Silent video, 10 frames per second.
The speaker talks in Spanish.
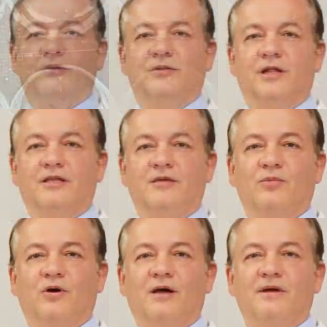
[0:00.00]
con el
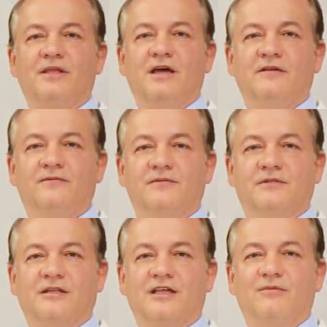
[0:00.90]
equipo Gamma Knife
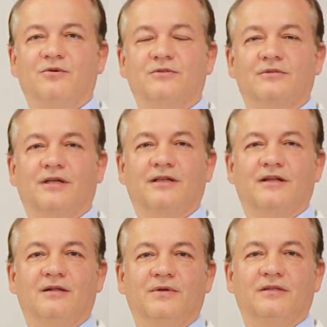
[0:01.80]
tratamos
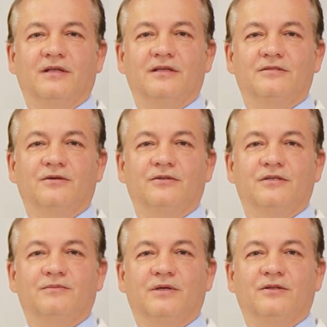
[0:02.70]
generalmente
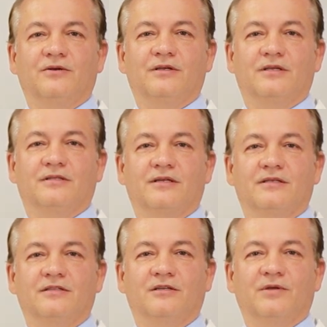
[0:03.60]
lesiones menores de 3
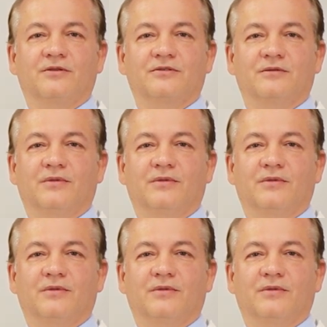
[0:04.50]
centímetros y